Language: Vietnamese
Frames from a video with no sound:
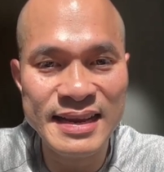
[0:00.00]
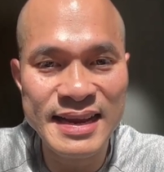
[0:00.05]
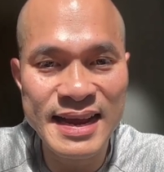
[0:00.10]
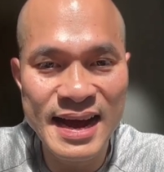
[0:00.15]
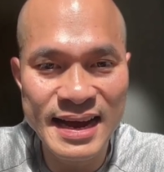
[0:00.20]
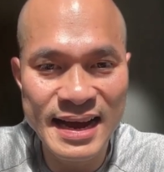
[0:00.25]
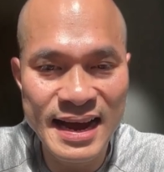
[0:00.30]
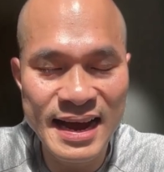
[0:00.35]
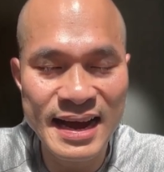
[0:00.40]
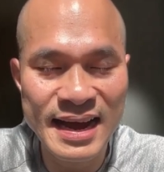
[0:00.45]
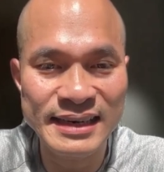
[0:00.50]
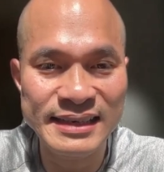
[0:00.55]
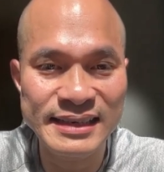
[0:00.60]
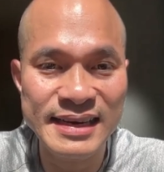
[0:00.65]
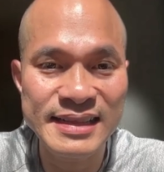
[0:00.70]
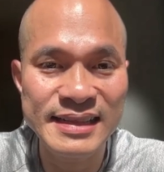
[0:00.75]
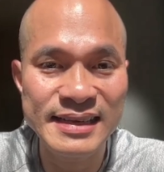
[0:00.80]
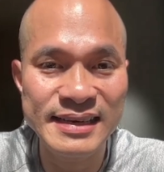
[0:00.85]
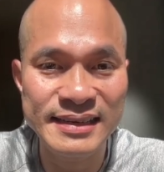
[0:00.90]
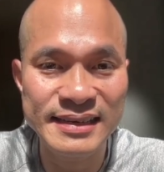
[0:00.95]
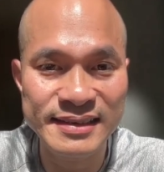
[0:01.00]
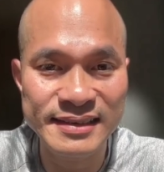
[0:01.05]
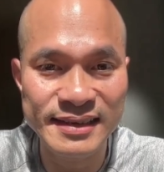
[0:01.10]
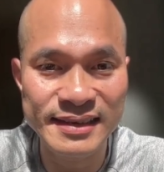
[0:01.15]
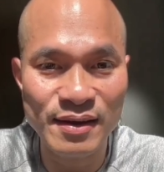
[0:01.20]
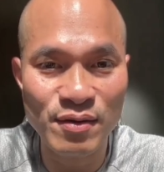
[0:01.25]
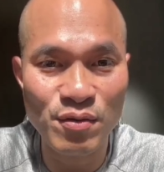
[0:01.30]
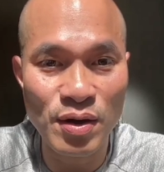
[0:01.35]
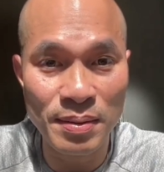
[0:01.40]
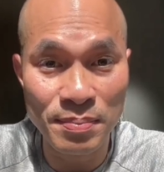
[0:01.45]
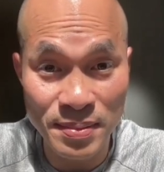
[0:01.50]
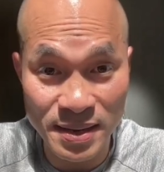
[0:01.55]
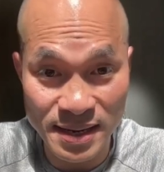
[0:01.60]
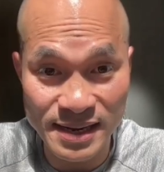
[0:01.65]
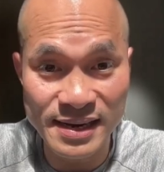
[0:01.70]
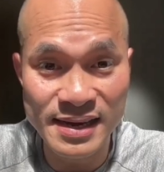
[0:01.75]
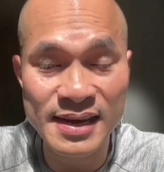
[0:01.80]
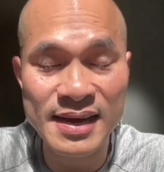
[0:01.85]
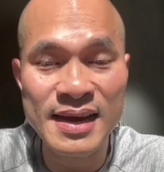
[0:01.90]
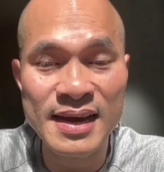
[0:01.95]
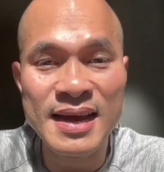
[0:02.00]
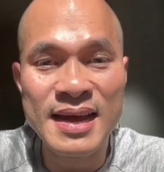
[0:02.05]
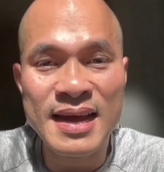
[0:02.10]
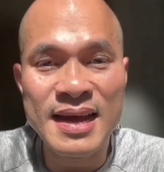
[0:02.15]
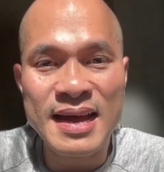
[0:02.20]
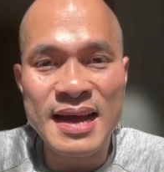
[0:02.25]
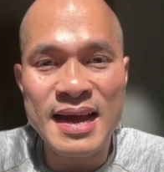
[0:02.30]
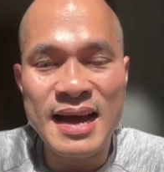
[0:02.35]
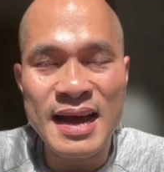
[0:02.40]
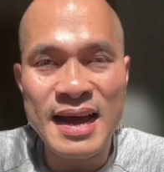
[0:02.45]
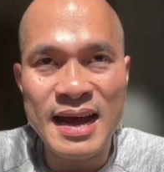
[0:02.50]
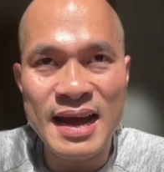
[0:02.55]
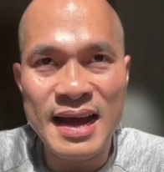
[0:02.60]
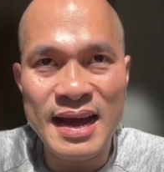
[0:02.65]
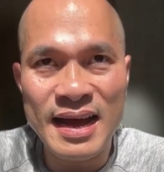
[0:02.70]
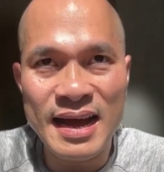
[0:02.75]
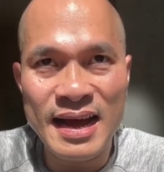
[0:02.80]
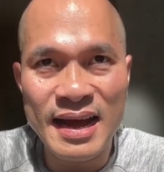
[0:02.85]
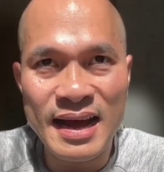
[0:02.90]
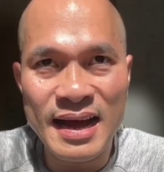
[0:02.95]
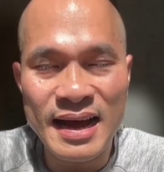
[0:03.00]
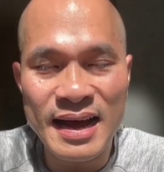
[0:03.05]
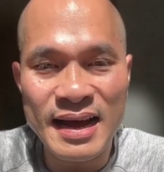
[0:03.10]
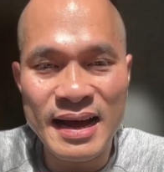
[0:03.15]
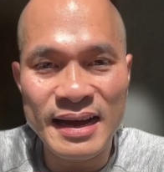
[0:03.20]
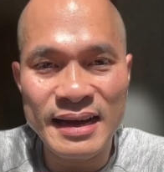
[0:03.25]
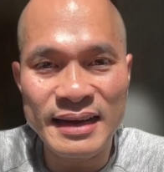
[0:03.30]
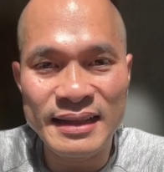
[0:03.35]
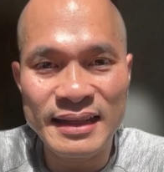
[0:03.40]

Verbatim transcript: dài hạn trên thị trường chứng khoán mỹ à,